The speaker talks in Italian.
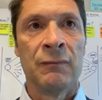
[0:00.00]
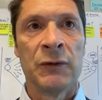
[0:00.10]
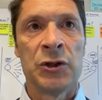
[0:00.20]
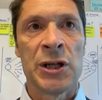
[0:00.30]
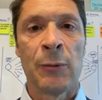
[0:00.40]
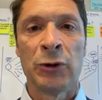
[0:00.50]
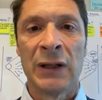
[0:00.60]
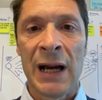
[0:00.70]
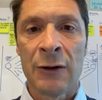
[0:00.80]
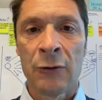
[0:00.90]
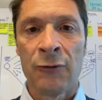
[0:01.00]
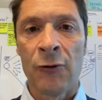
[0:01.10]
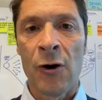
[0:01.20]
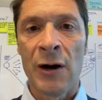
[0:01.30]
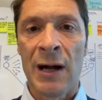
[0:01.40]
diciamo tirando
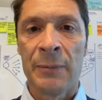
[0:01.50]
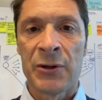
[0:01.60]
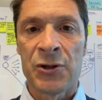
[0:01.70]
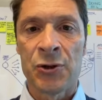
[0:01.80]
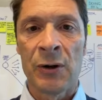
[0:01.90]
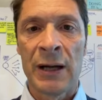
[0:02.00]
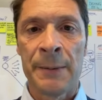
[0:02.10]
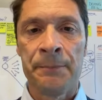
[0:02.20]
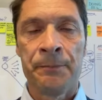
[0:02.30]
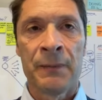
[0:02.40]
fuori le persone